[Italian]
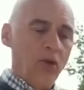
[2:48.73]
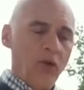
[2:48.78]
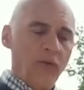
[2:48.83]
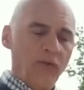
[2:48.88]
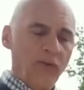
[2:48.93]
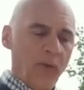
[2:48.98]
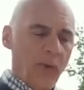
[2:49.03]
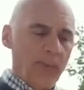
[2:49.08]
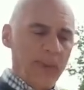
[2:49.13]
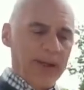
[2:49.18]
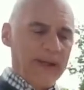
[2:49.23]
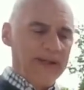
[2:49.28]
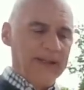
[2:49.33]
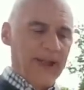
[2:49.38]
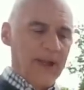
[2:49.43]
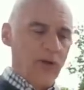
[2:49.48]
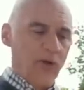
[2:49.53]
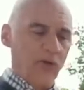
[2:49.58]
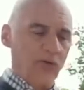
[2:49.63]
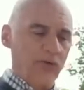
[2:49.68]
Non fu
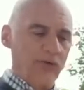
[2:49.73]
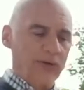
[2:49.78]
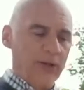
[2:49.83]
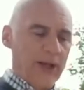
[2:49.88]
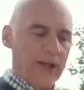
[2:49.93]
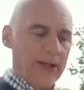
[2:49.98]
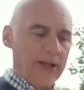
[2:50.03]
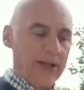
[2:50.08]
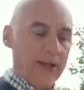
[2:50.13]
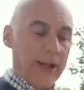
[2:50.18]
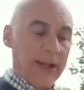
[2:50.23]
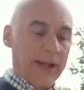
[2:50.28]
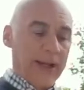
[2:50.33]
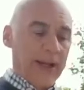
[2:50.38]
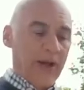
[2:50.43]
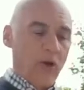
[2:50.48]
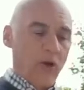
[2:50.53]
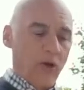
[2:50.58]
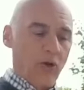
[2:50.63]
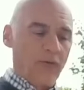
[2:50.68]
abilità nostra,
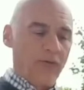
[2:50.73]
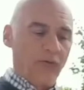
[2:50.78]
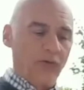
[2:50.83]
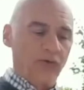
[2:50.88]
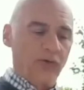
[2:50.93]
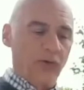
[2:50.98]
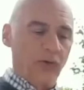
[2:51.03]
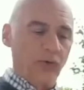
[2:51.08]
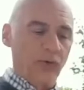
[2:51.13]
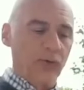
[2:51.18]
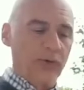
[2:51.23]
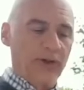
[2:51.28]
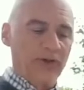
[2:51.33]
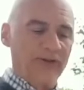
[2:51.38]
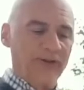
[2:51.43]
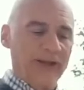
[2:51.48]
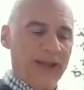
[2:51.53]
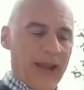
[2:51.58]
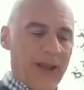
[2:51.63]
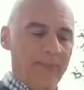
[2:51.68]
né che loro fossero
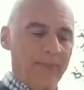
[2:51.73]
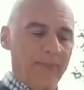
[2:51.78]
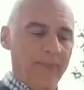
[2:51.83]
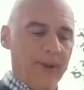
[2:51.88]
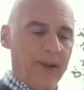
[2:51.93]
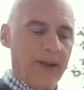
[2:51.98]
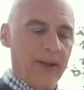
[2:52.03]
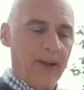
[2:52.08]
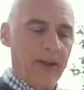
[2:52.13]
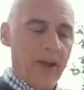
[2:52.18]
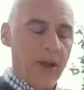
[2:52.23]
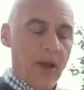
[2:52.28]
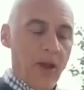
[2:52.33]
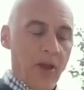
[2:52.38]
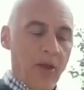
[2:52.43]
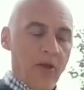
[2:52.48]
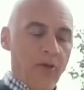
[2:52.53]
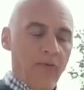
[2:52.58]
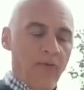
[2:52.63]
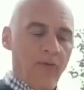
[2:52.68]
tutte schiappe.
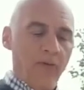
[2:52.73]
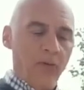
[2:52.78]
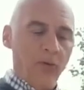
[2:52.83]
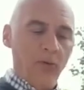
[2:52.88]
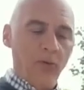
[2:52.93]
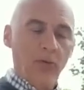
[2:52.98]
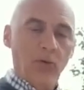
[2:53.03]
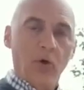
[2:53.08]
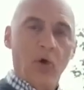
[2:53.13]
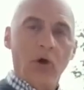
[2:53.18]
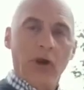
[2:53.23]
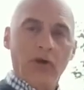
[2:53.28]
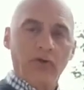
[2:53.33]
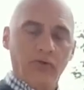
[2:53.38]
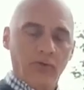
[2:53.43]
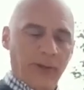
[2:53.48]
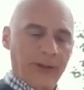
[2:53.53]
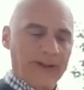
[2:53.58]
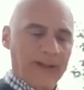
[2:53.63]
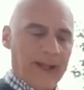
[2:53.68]
Fu, con
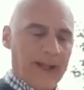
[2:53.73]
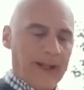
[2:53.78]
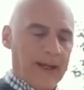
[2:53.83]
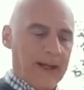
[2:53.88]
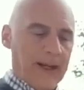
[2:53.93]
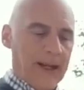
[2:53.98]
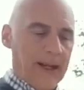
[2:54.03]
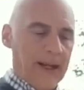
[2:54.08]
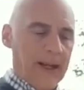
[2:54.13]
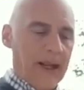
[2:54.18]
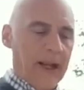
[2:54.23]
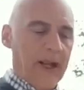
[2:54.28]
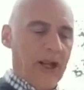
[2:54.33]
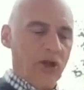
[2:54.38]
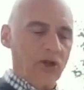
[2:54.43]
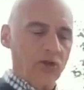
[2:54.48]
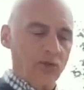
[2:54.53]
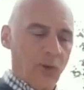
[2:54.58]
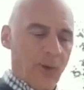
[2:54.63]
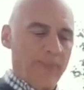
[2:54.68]
la sua terra,
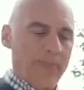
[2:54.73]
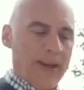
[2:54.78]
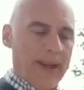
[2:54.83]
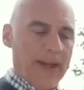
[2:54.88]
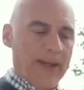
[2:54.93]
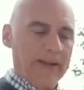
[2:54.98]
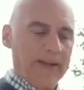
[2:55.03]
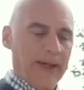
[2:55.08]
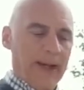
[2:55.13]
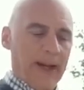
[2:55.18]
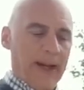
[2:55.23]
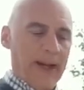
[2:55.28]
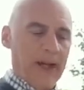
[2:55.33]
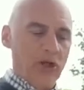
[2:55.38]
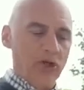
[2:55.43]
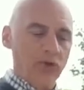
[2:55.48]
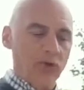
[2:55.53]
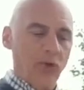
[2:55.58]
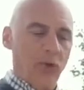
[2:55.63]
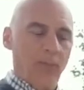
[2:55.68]
la sua
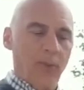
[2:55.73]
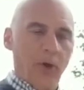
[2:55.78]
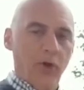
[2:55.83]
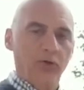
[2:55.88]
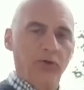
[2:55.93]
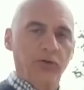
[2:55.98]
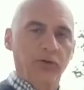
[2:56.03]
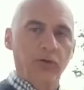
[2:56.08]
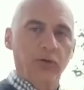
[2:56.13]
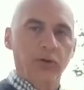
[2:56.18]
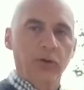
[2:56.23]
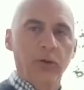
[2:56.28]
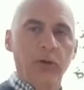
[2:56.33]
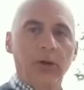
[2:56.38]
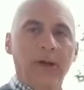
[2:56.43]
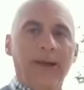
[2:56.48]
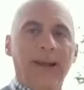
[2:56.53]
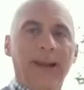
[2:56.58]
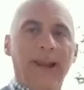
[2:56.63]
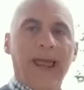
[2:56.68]
pietra e il suo
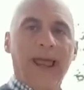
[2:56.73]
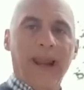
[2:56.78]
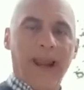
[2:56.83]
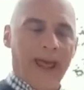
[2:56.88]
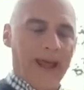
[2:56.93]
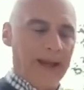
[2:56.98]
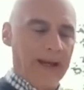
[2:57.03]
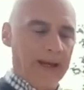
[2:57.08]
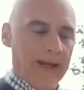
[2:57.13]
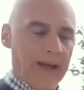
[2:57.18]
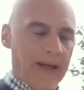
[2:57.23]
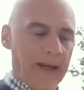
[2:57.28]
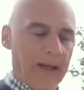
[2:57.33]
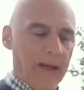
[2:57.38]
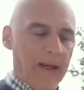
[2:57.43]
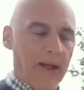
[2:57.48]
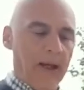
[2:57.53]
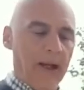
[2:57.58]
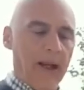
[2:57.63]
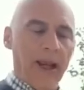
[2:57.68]
bosco, la
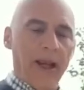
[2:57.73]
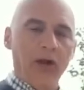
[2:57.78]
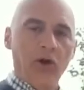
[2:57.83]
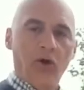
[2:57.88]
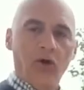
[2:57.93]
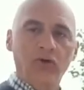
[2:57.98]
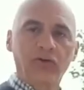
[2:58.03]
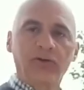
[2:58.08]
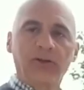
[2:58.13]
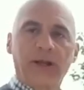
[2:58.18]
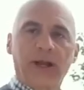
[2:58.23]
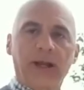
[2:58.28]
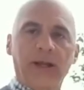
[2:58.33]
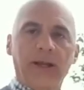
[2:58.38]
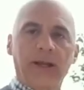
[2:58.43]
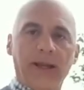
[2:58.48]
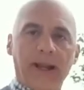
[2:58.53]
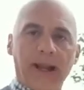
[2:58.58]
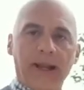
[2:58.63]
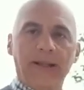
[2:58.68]
Langa, la
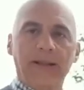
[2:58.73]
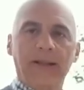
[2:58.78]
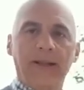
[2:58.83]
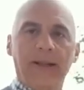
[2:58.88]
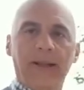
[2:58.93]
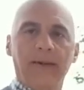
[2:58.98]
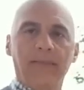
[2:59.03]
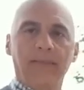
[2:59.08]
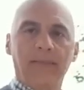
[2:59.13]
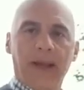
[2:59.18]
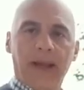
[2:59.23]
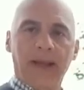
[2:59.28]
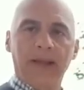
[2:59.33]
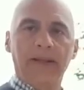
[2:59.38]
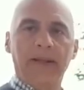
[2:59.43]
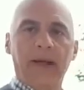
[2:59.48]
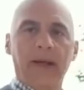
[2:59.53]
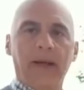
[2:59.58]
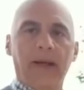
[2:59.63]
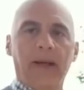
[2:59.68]
nostra grande
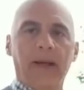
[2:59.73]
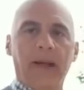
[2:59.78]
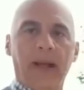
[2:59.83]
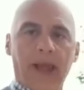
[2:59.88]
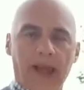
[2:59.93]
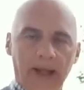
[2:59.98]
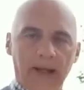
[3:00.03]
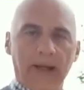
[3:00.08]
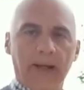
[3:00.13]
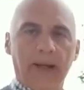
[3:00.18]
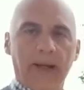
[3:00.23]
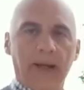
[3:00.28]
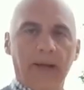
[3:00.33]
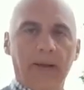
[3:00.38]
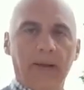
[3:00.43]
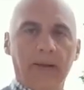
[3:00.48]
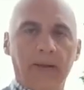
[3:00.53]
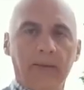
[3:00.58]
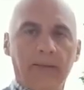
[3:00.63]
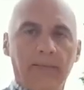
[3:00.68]
madre
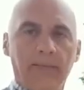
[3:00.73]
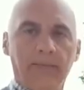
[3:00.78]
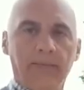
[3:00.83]
Langa.